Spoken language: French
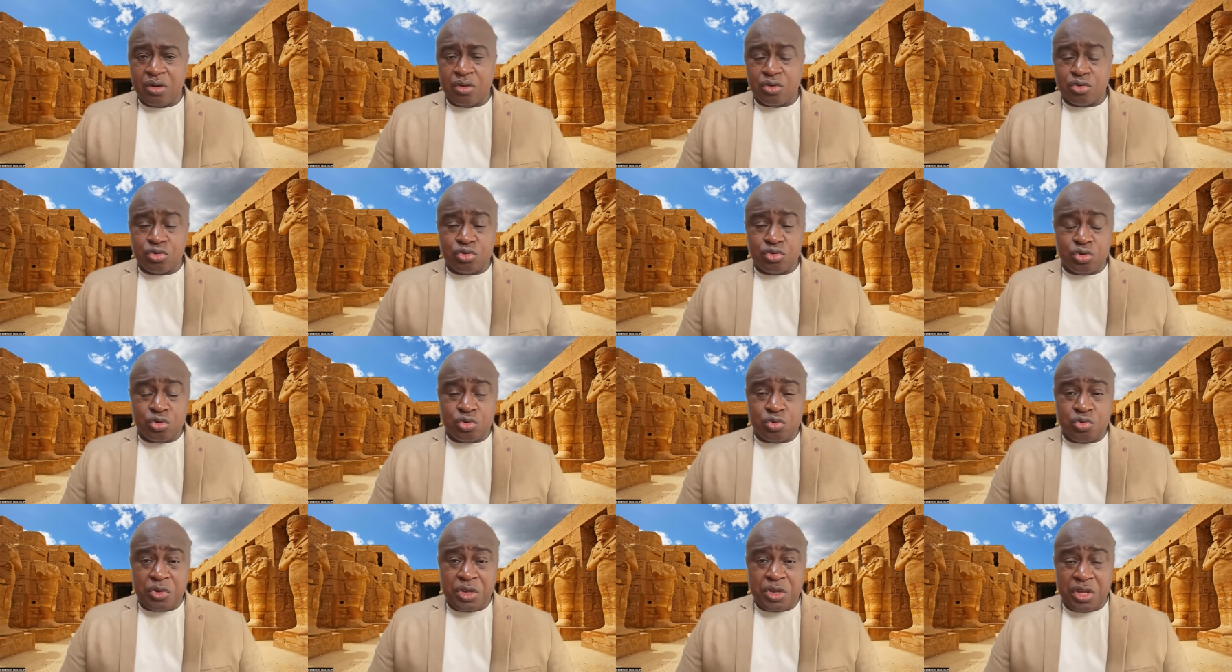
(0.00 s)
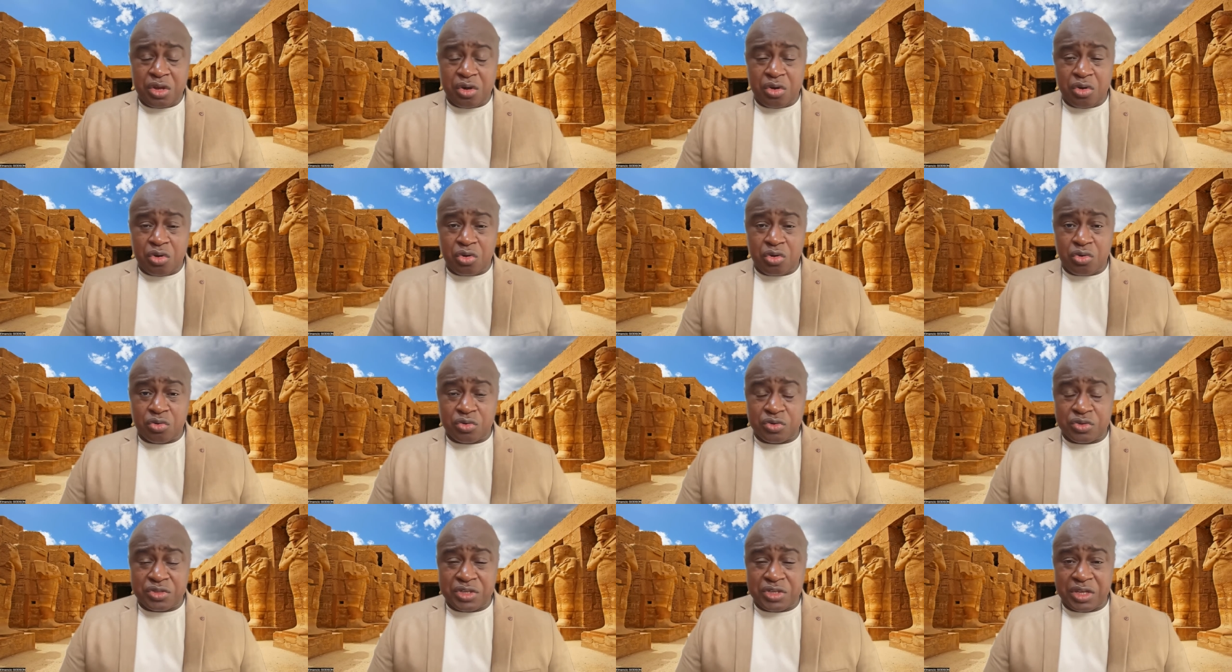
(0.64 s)
Aujourd'hui, on
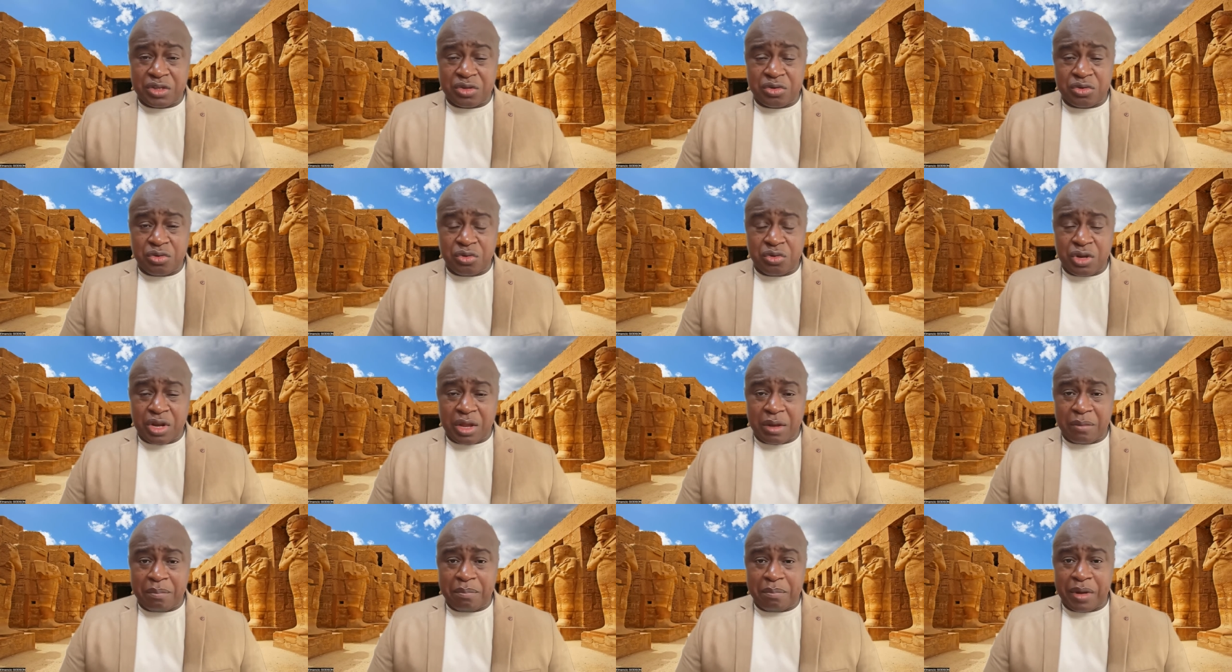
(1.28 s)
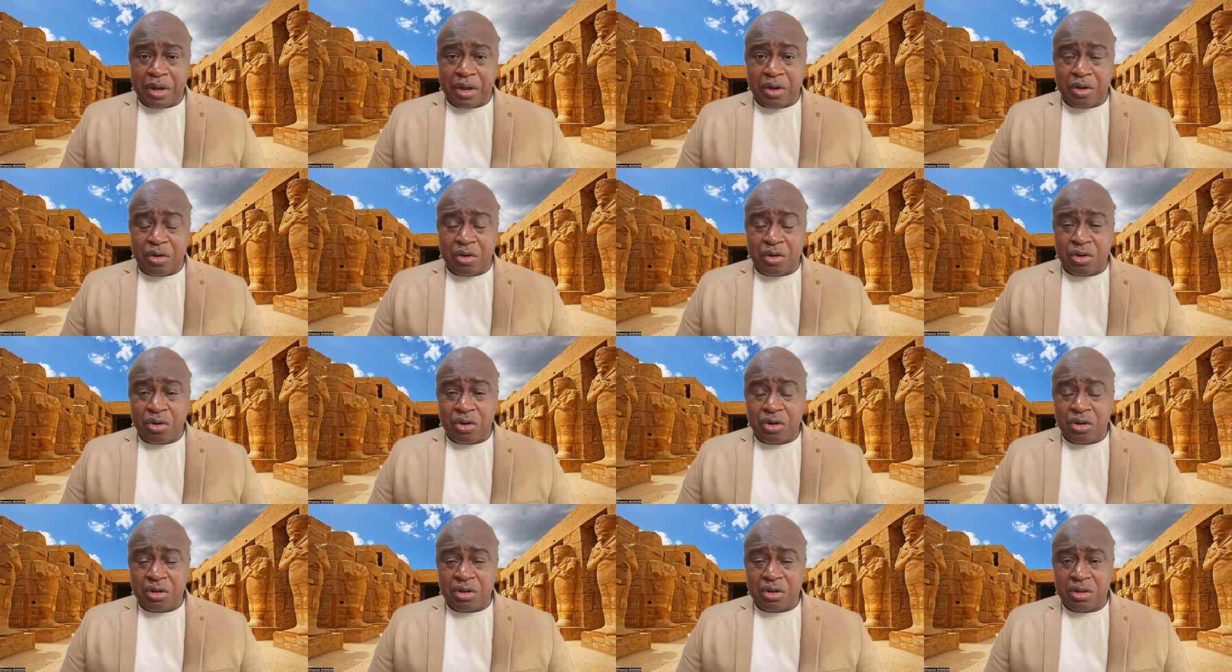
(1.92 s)
constate que la
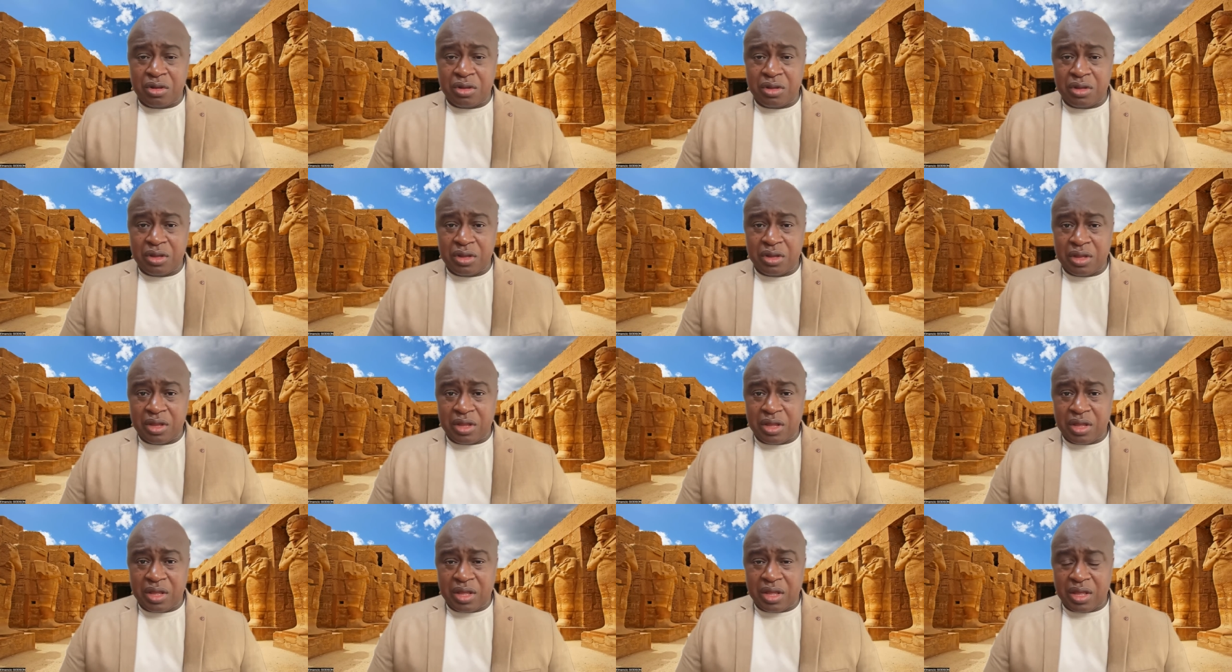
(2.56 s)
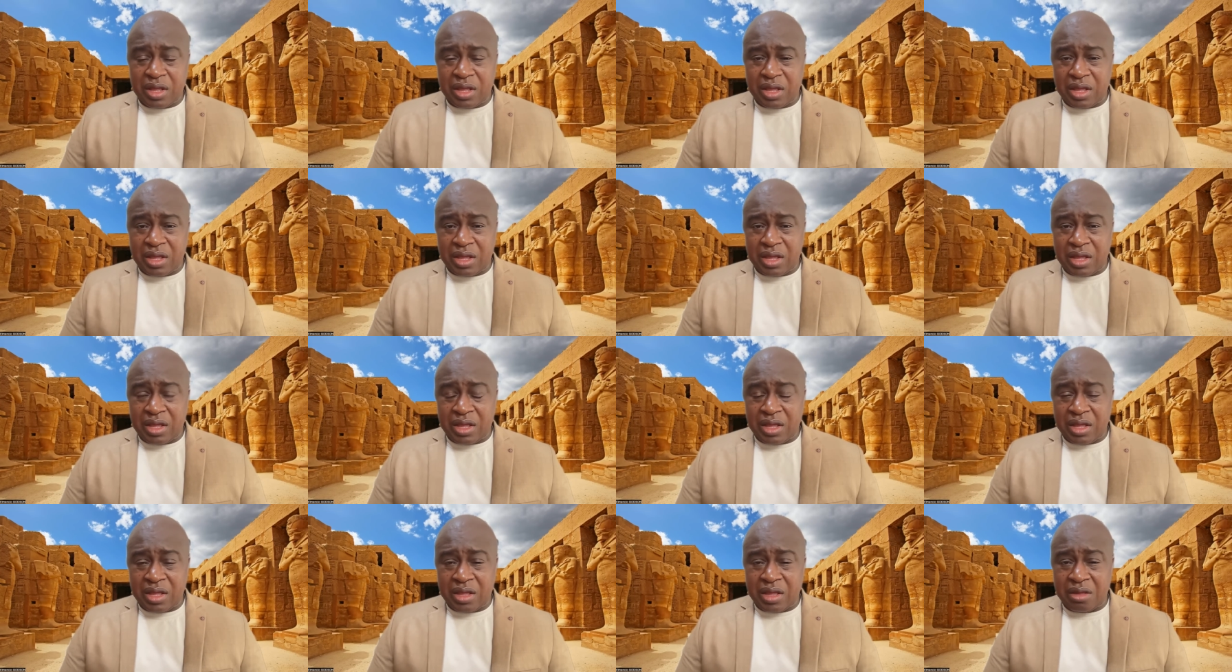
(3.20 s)
parole
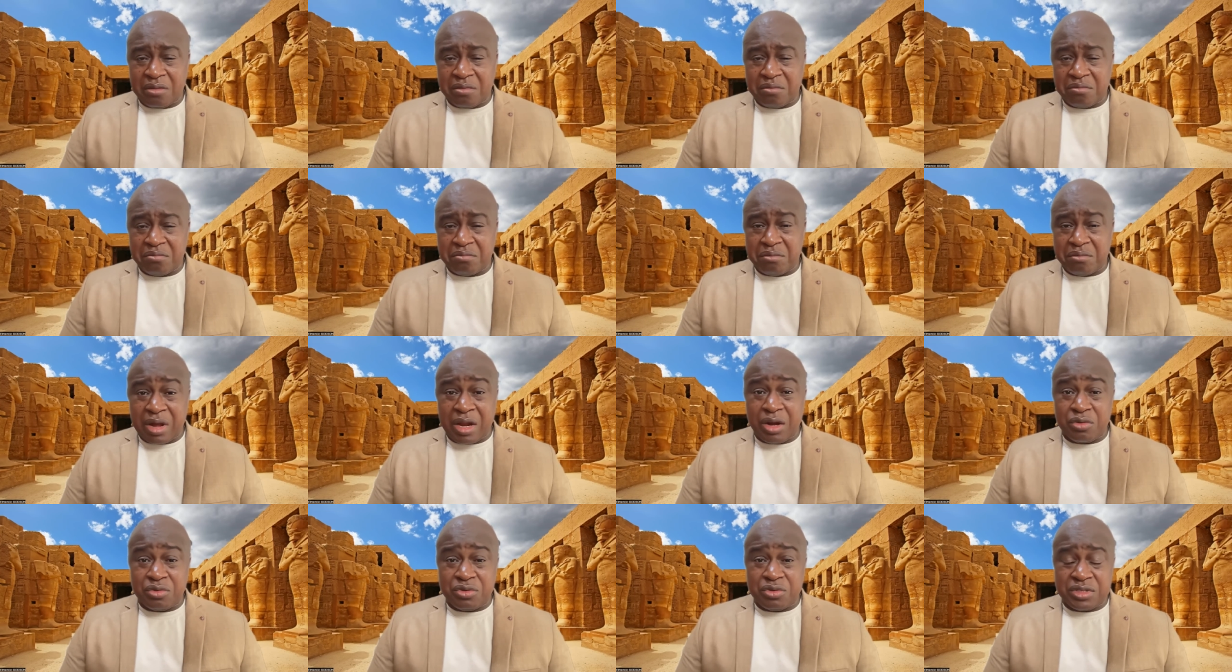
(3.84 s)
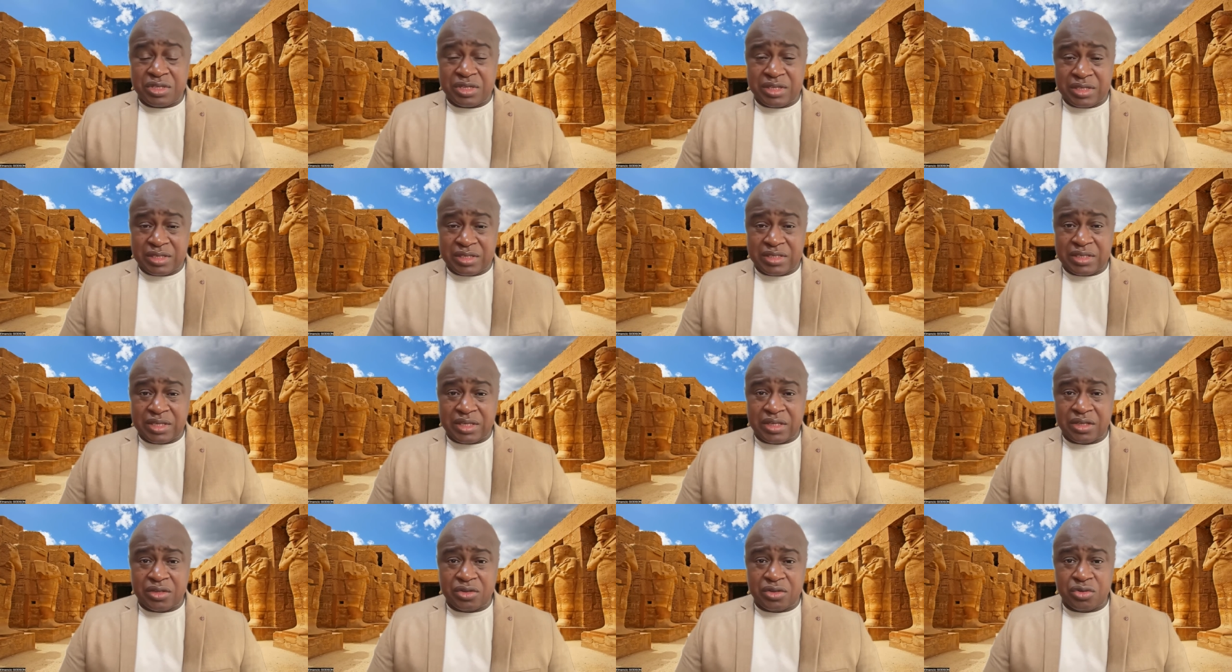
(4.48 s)
est mal
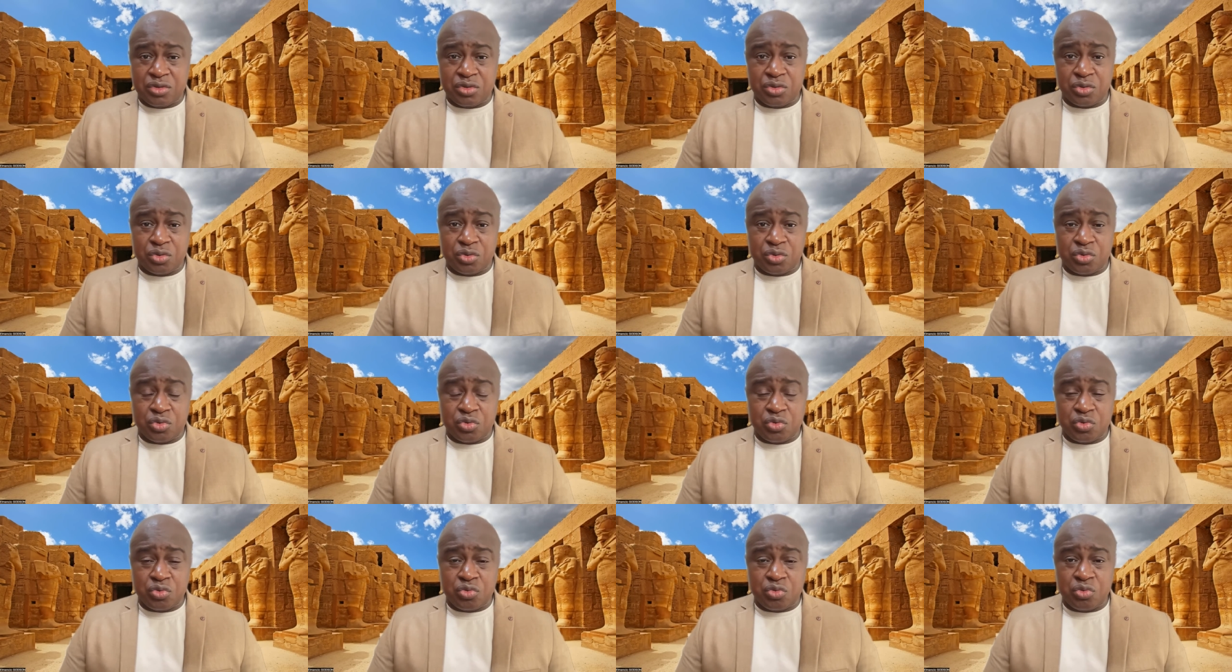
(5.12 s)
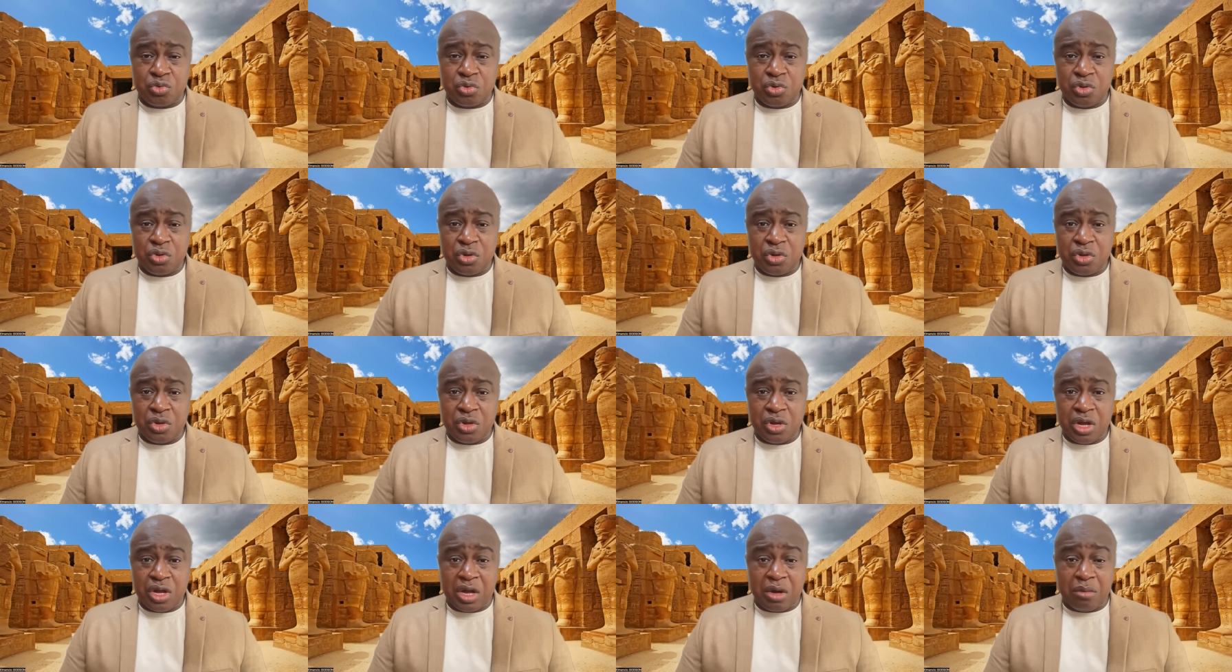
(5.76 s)
utilisée, surtout
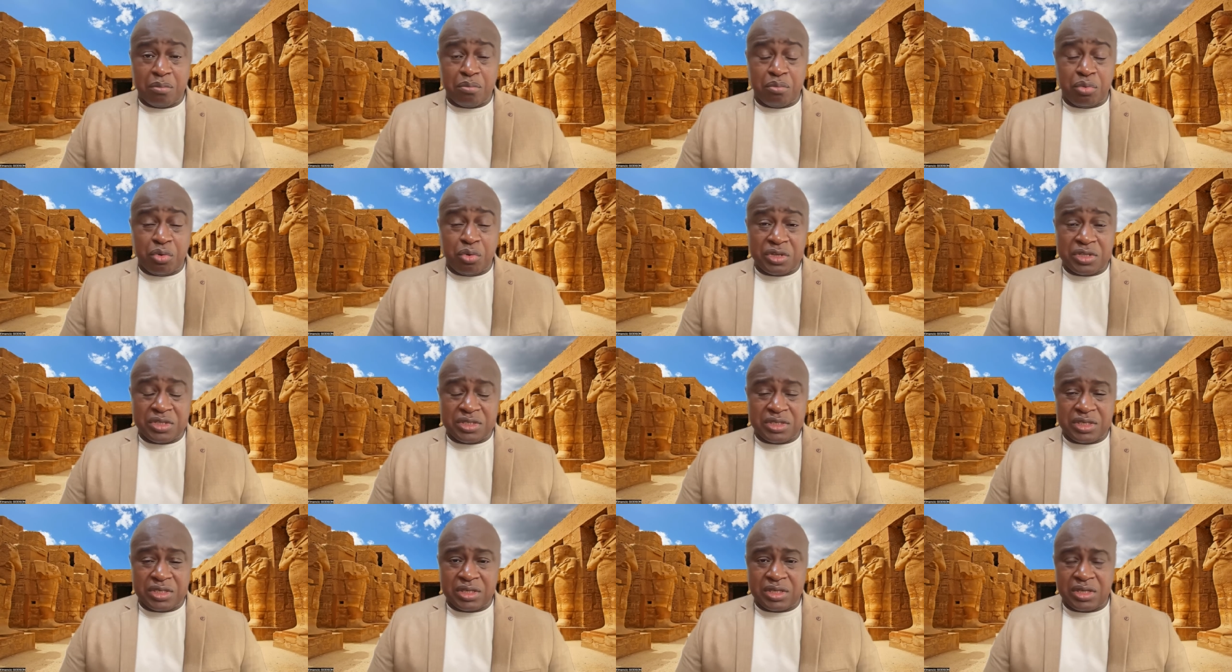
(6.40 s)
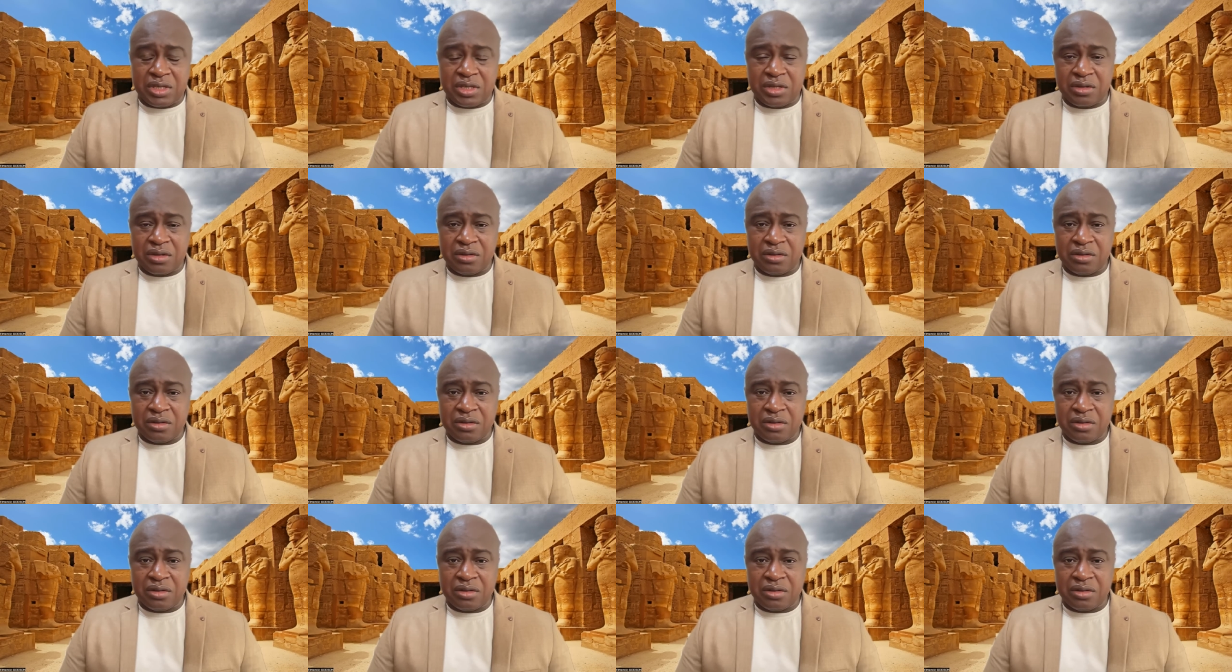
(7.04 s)
en politique.